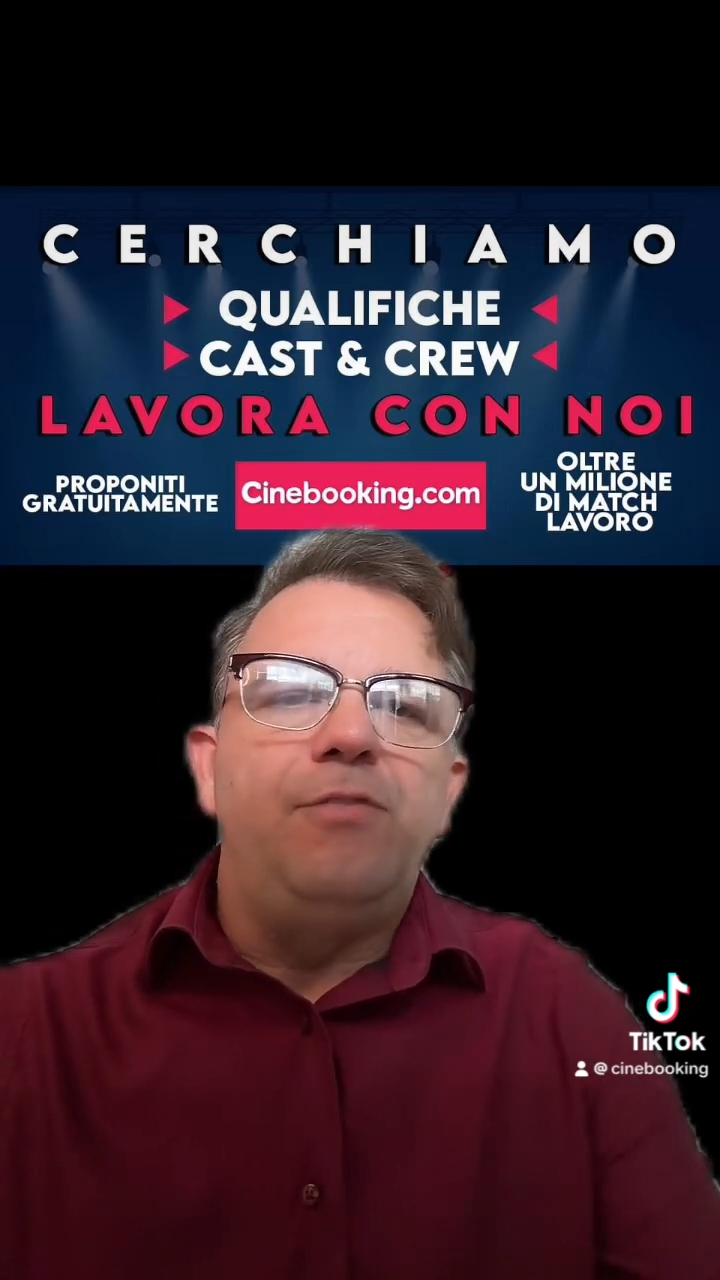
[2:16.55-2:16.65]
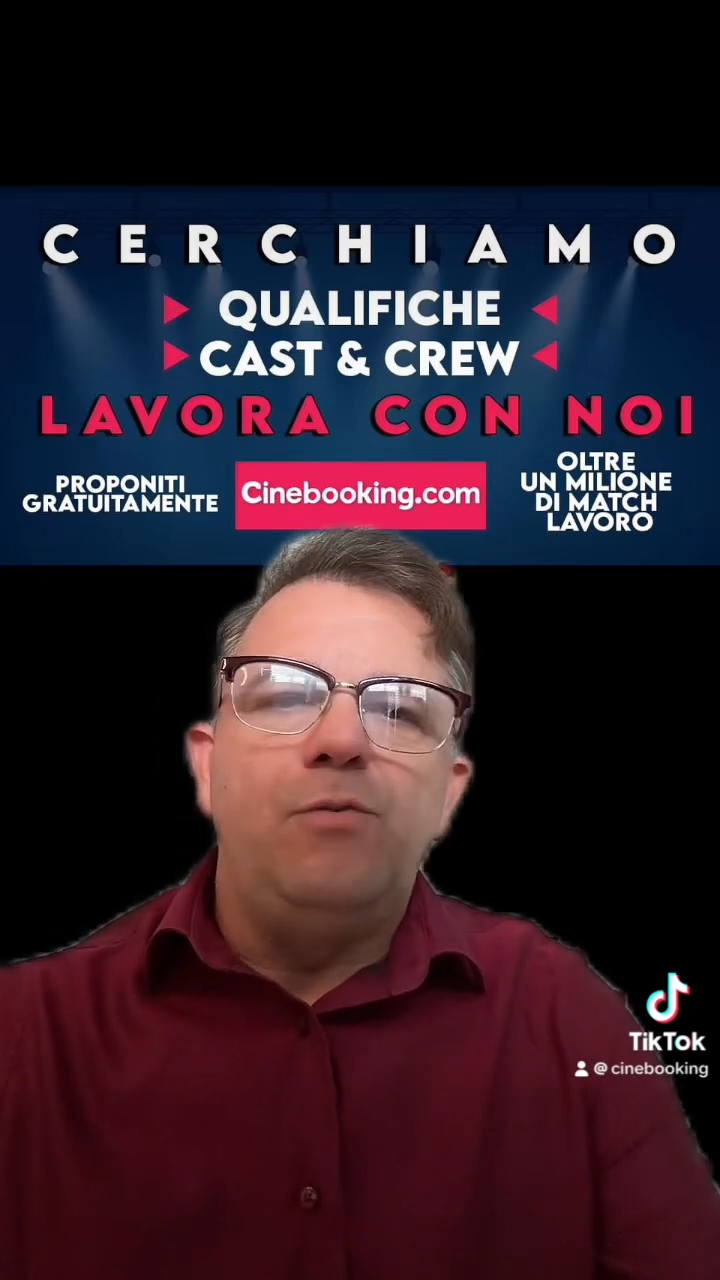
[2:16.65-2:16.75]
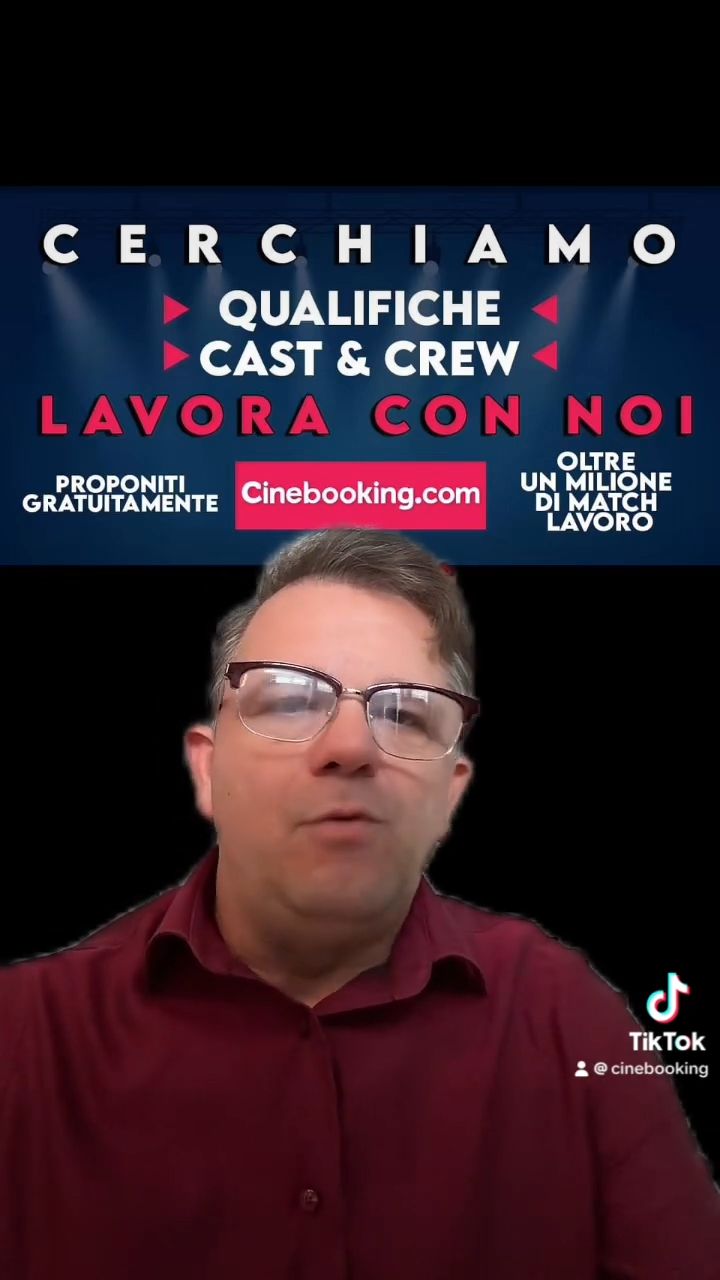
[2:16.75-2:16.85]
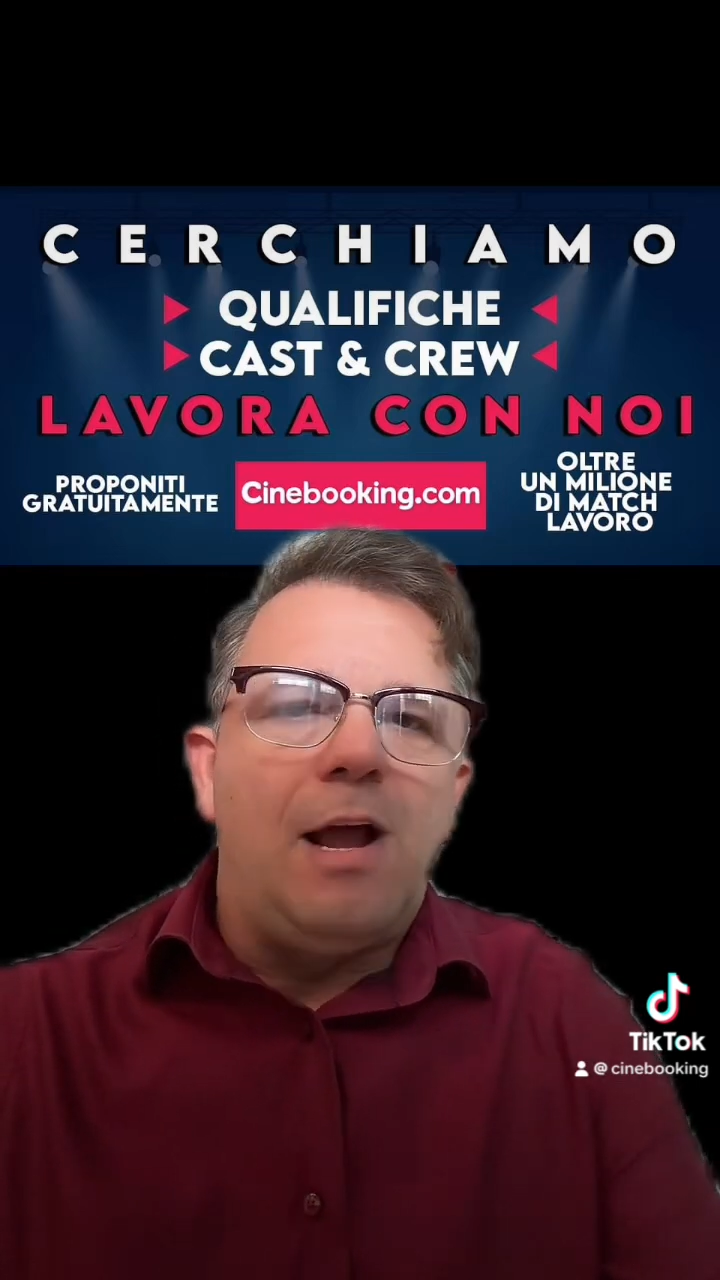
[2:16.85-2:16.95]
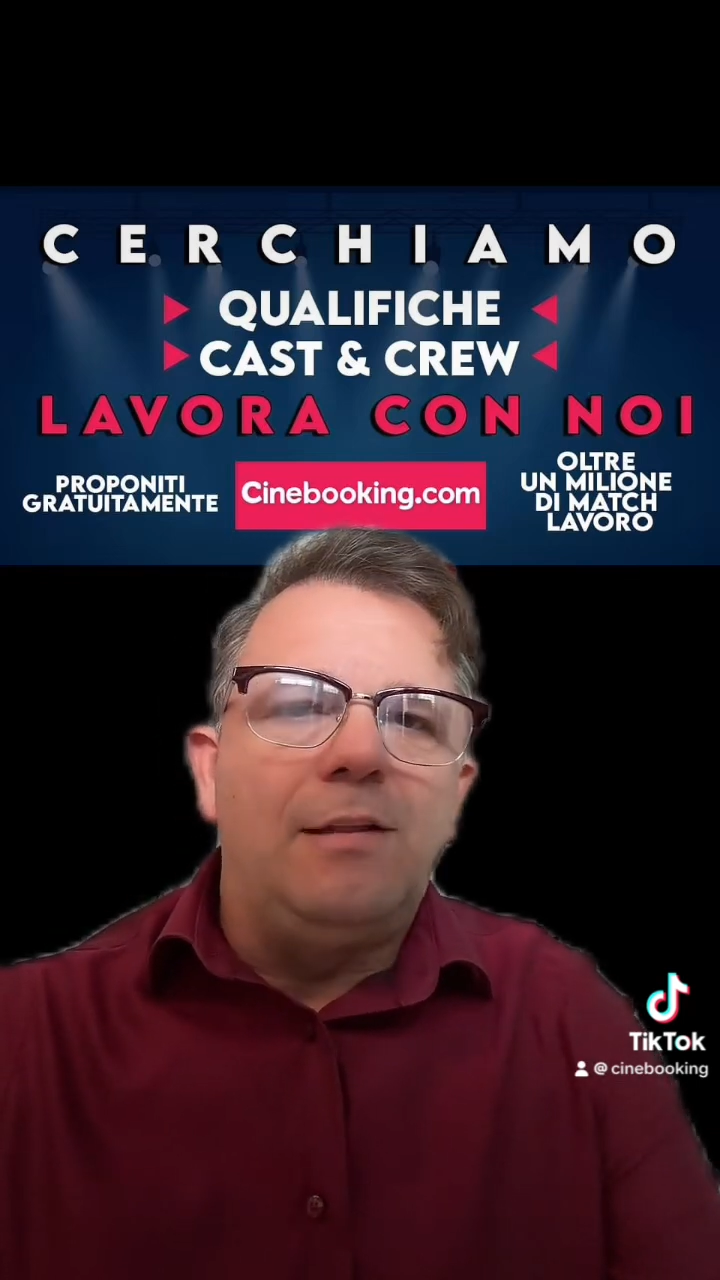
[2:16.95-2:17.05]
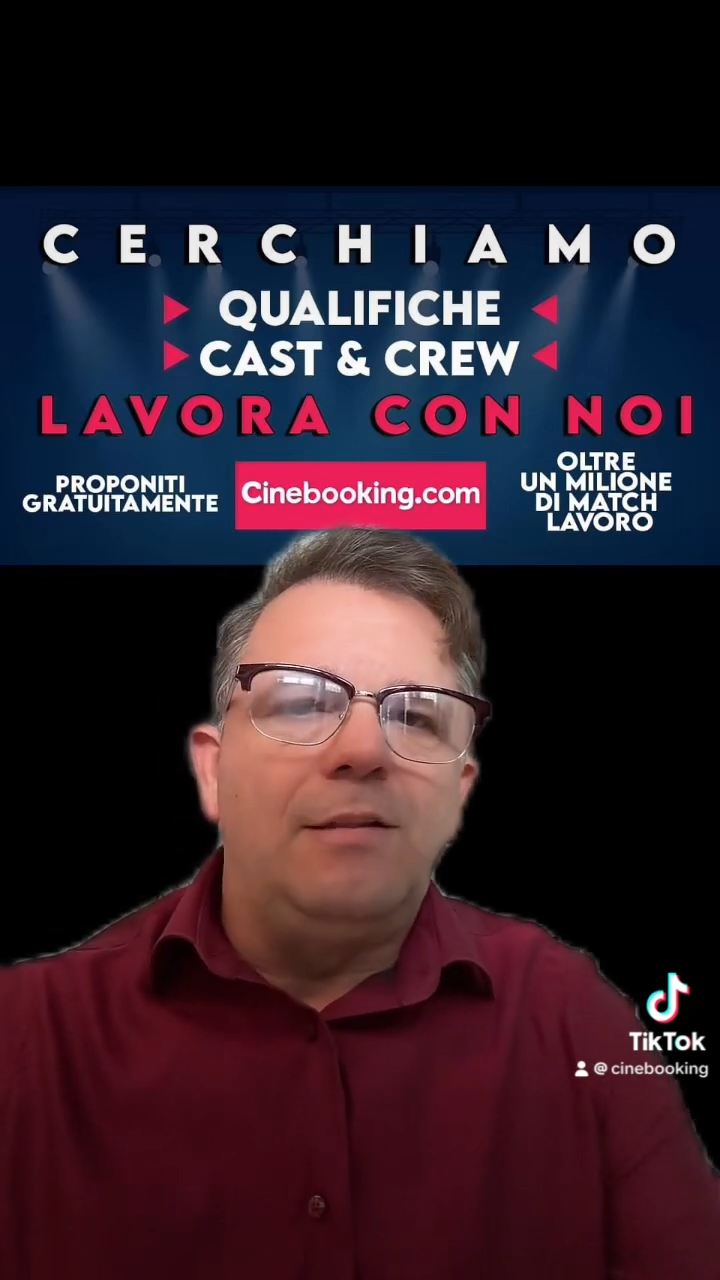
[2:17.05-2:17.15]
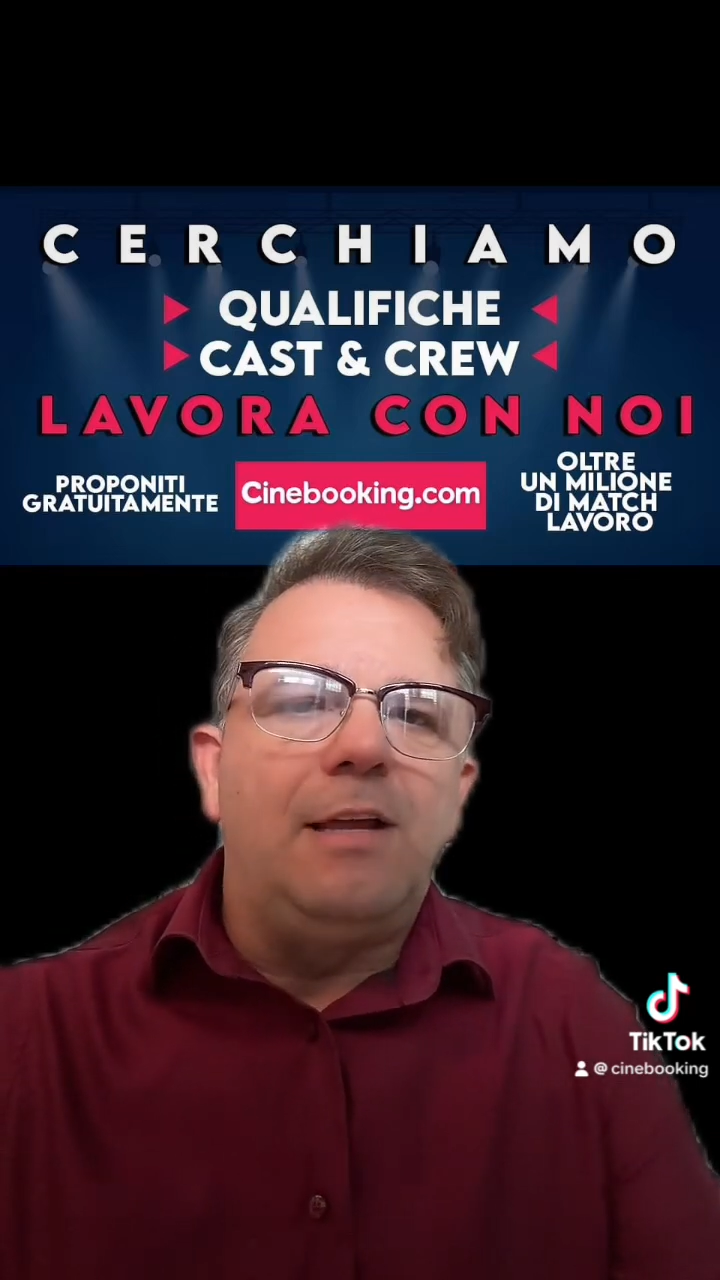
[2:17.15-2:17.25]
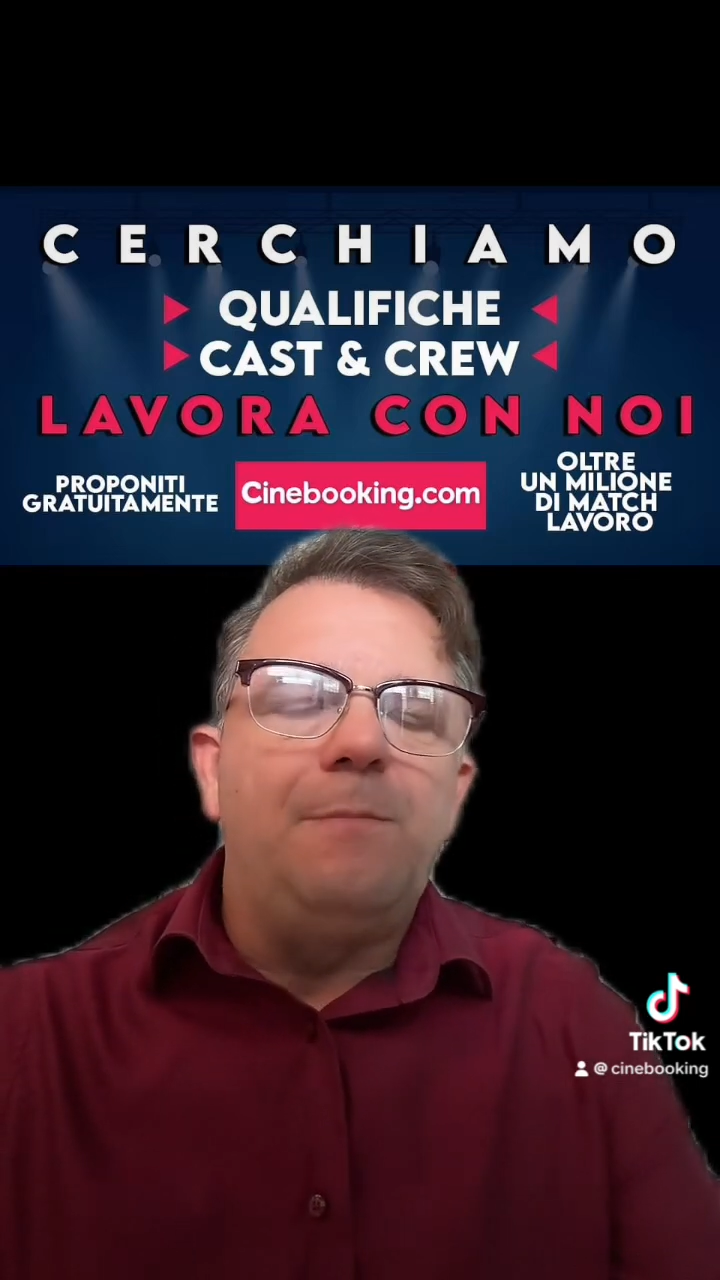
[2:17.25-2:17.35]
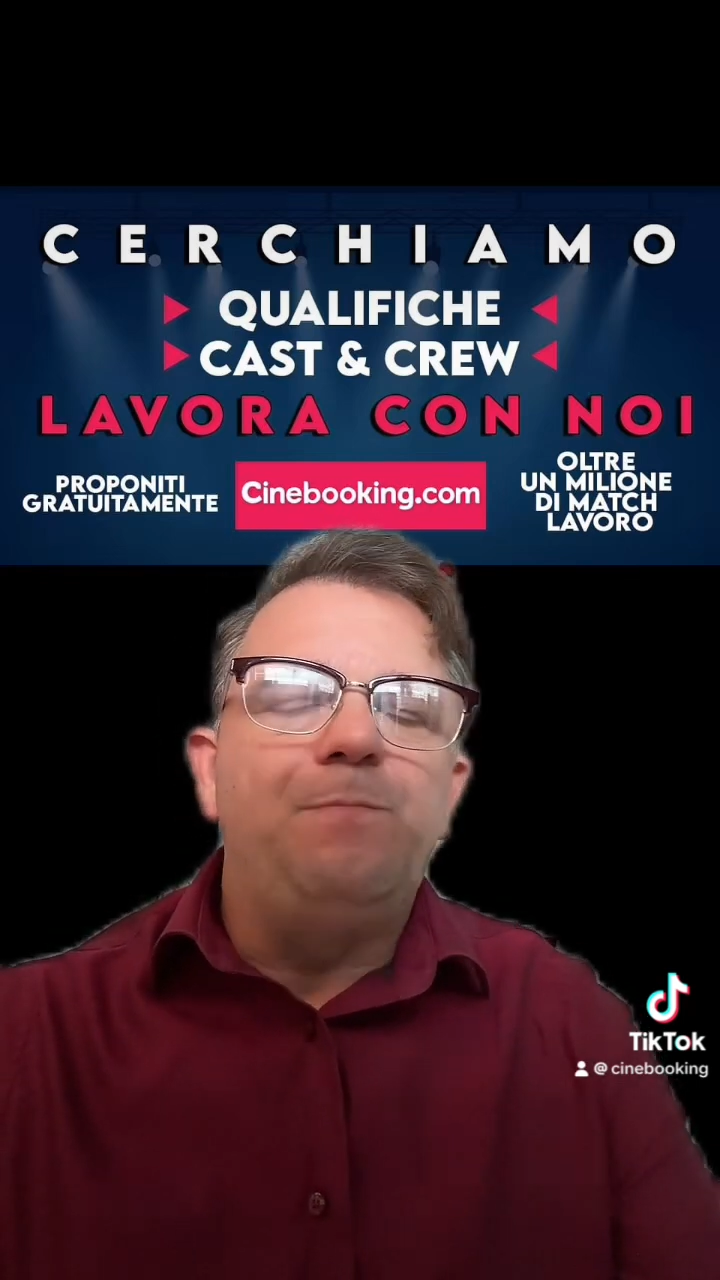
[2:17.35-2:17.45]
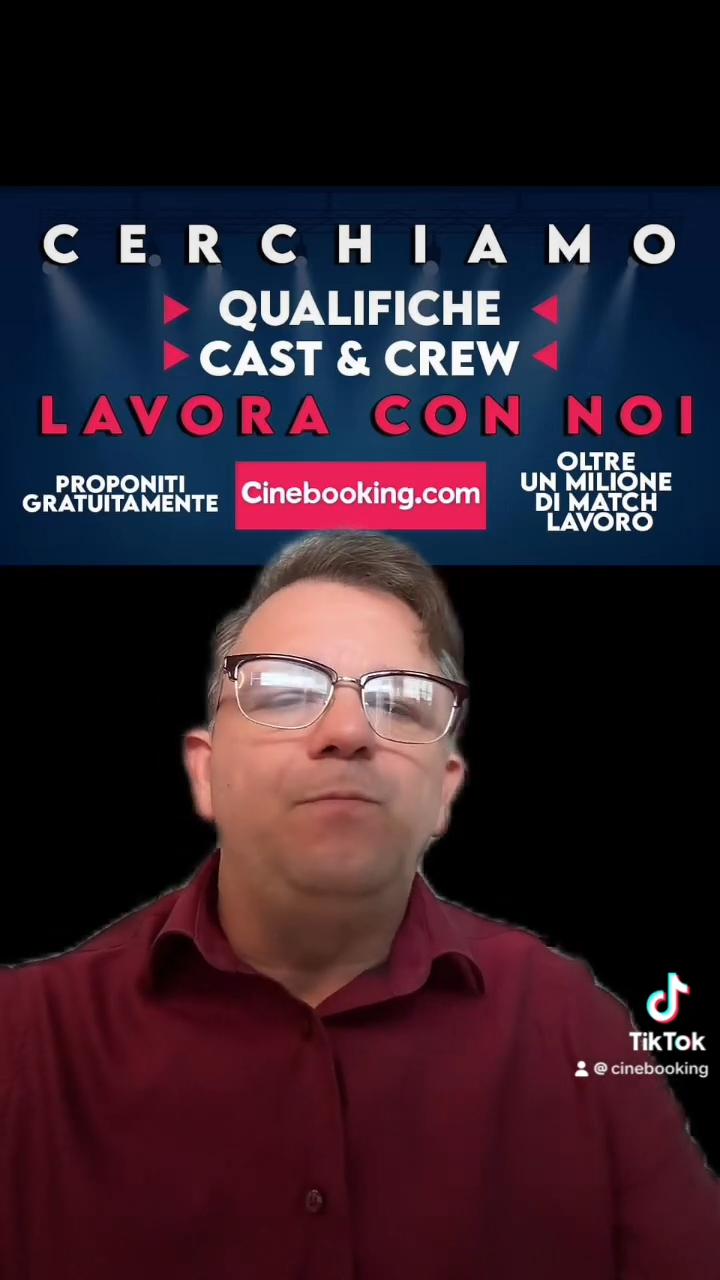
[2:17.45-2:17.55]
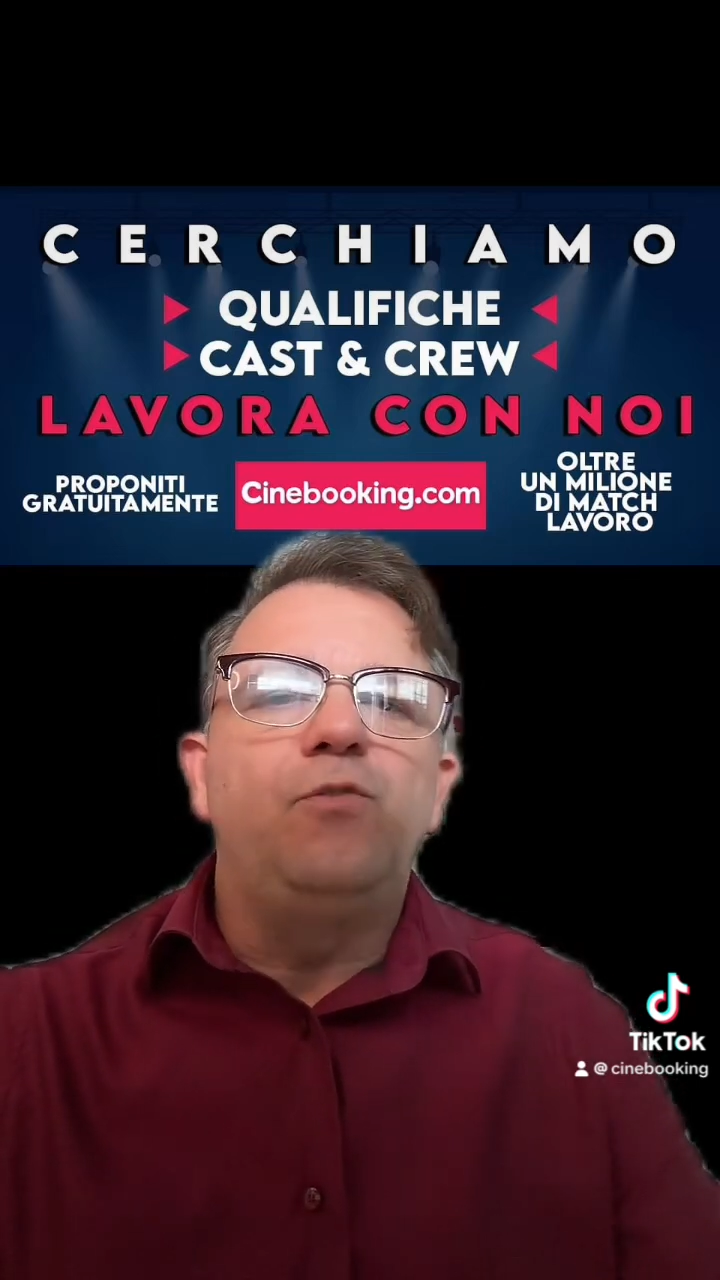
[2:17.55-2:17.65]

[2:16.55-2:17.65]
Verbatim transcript: figurante,